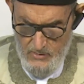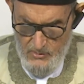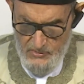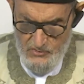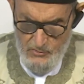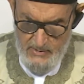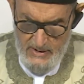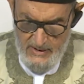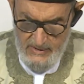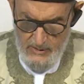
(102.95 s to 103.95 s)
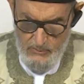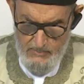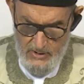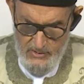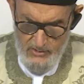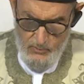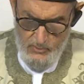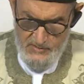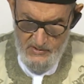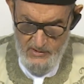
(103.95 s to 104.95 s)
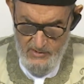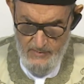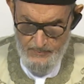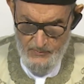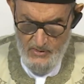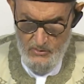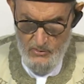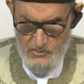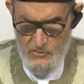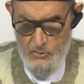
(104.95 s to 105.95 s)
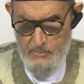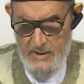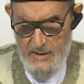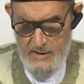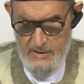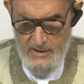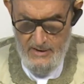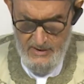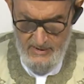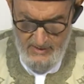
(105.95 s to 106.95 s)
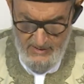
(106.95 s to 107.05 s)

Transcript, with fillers: وجزء بياخذها البنك الوسيط وجزء بياخذه